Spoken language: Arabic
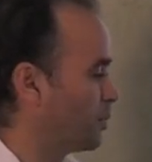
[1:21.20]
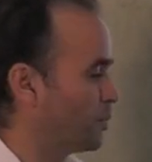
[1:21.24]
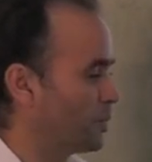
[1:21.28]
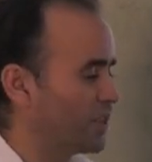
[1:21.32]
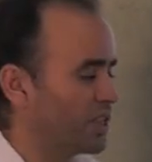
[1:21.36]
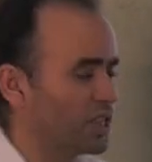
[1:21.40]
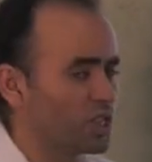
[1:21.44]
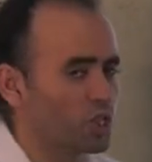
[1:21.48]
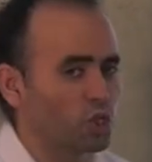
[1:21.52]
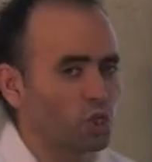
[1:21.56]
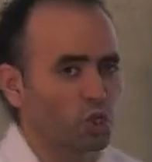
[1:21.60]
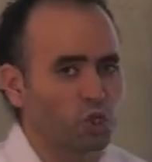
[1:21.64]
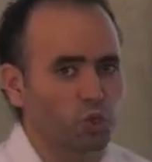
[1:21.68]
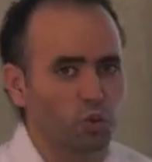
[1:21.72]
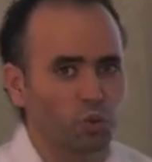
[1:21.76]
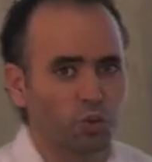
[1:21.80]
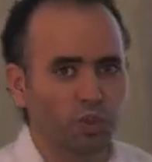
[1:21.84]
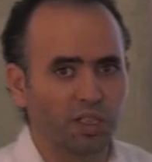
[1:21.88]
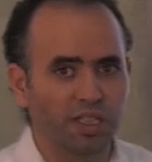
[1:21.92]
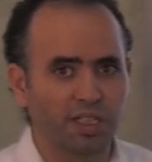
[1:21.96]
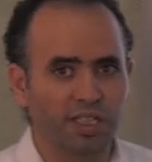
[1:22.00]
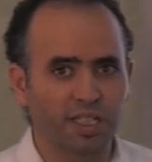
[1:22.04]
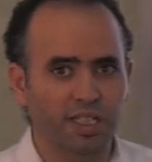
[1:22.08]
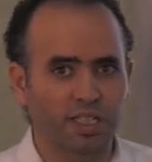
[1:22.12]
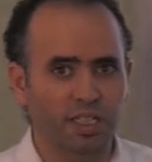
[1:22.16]

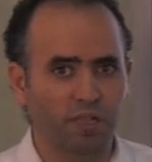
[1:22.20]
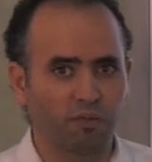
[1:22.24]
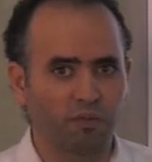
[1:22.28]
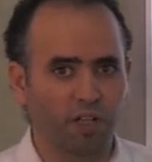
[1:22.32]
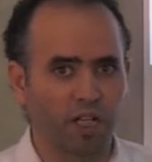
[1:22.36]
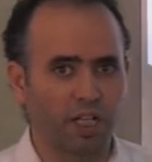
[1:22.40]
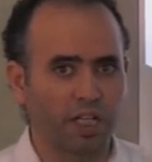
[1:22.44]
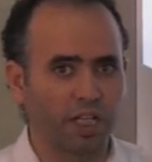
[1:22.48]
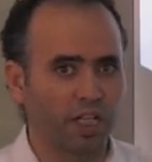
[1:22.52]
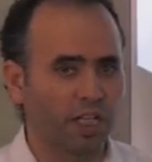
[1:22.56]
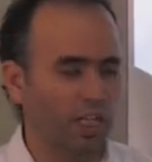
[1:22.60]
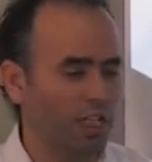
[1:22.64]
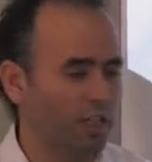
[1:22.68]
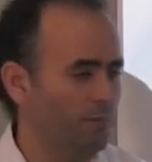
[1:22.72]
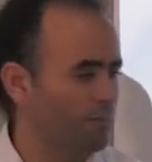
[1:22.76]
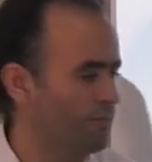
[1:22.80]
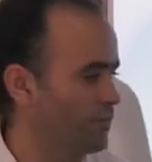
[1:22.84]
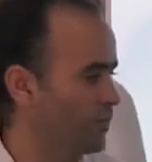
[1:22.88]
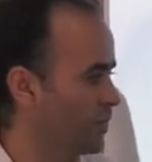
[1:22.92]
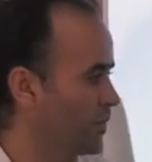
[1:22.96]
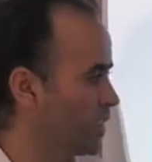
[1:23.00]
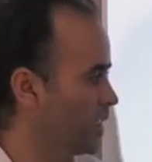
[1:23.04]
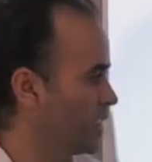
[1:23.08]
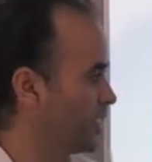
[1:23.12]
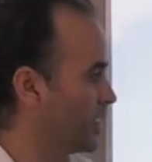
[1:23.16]
بتكتونية الصفائح
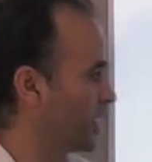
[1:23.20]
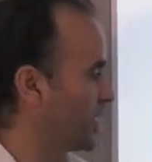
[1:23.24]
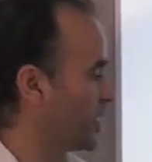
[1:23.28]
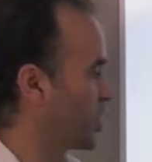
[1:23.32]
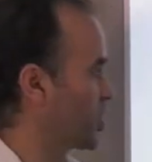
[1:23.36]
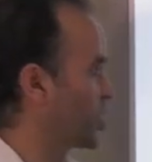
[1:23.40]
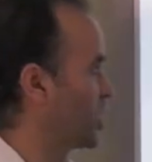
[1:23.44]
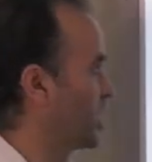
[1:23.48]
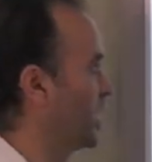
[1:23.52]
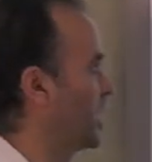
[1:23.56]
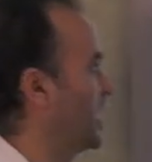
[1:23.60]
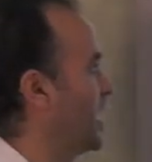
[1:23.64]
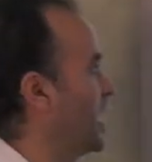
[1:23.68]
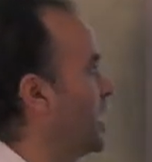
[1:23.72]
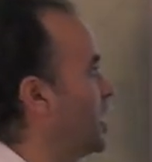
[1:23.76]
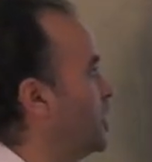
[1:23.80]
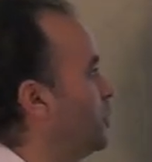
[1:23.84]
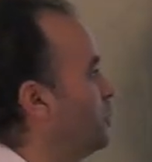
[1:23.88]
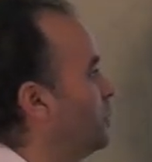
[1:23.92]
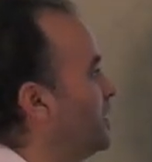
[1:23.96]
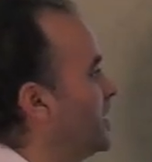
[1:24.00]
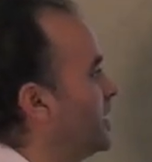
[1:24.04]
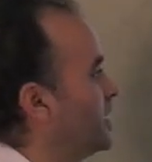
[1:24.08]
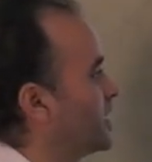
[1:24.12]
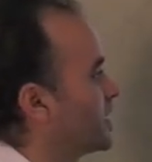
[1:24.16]
إذا نشرع
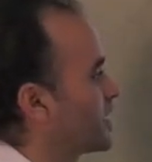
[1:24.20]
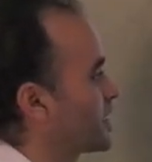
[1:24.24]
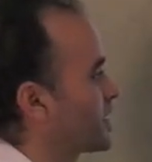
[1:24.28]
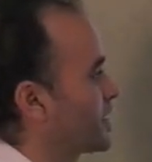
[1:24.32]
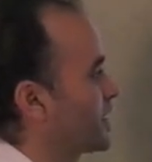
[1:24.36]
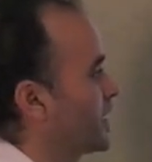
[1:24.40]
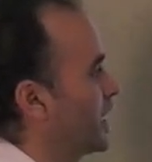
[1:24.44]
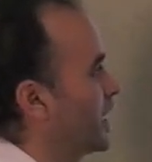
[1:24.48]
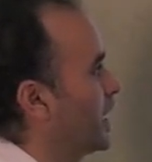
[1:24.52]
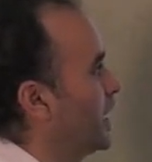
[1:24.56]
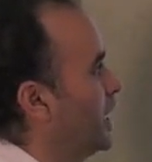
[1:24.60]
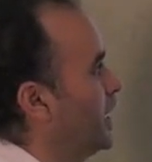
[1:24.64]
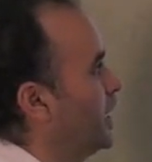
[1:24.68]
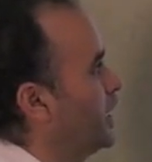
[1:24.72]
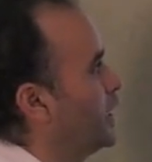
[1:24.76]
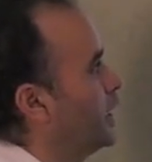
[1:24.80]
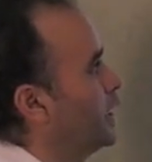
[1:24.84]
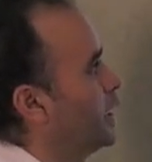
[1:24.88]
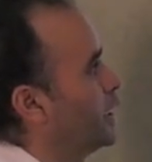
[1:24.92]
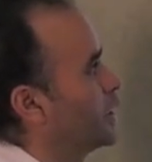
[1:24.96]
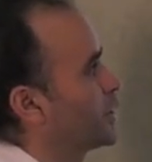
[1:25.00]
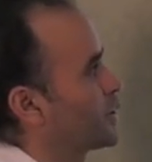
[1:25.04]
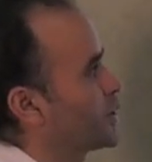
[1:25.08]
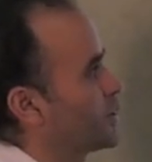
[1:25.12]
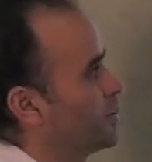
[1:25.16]
الآن بتصحيح
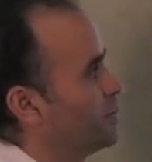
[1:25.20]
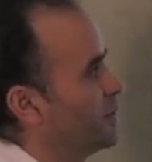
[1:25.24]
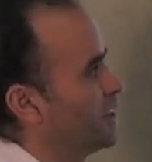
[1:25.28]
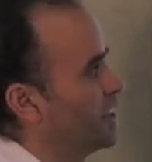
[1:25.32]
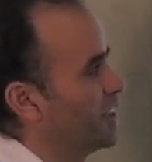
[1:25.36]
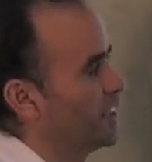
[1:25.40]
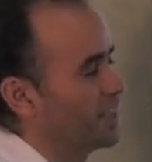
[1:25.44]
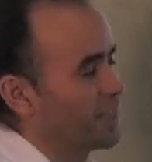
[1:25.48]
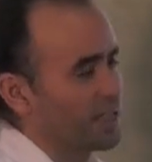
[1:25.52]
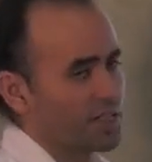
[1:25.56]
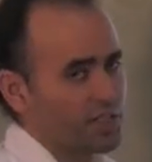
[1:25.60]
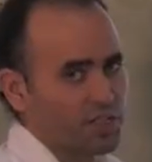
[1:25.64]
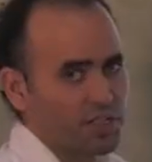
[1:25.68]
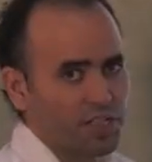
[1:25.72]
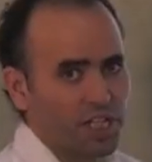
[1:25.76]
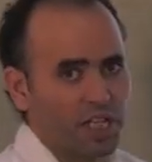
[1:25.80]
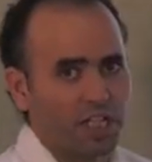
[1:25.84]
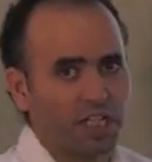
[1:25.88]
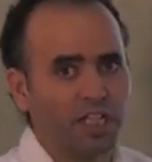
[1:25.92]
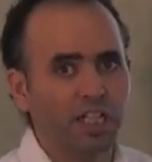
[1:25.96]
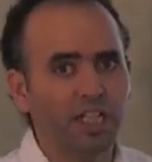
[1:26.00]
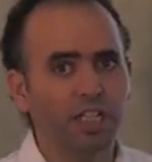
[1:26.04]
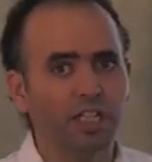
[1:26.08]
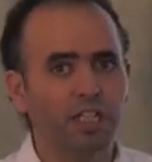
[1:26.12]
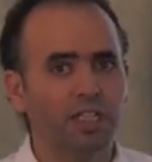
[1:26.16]
التمرين
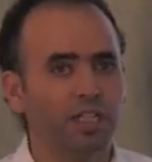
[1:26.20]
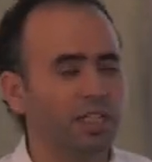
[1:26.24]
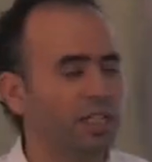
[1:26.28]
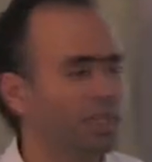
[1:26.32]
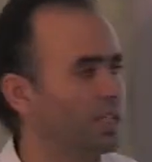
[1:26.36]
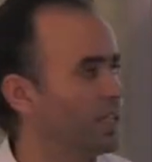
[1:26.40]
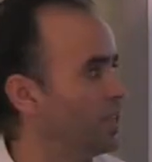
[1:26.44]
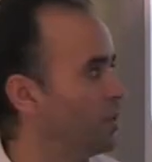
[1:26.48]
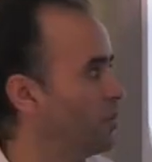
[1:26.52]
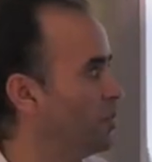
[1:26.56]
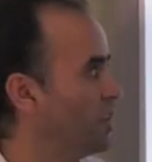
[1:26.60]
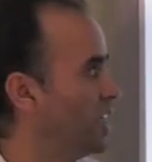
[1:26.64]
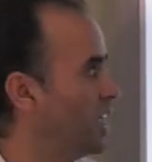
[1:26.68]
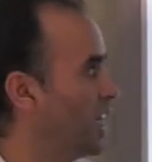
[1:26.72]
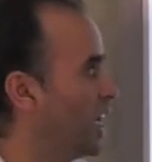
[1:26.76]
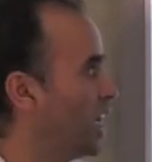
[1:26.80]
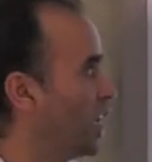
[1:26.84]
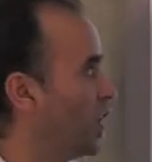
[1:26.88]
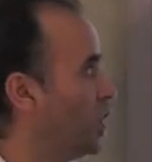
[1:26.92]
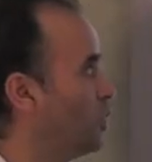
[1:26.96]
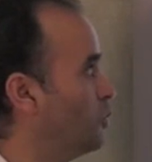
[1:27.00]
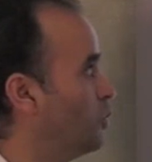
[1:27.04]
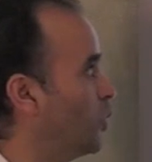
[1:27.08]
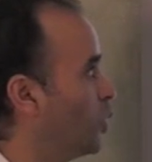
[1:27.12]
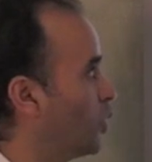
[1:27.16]
الثاني من
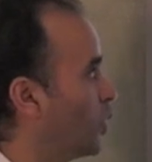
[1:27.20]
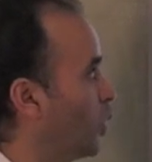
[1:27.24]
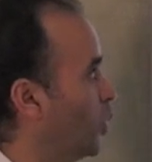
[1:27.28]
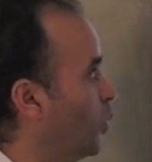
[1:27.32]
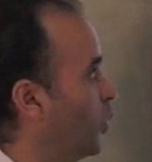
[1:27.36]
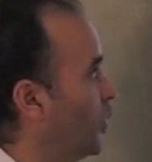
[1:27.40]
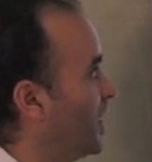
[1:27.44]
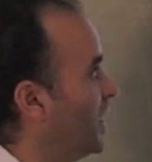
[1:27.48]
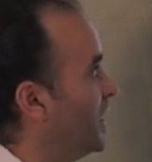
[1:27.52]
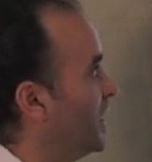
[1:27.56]
المكون